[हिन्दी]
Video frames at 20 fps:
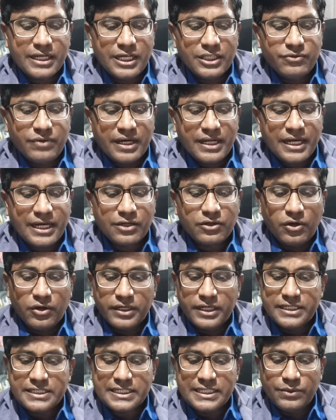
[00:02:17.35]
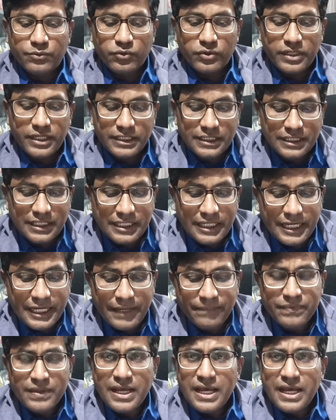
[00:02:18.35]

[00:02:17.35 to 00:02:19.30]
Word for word: के द्वारा कांग्रेस की वो नेत्री हैं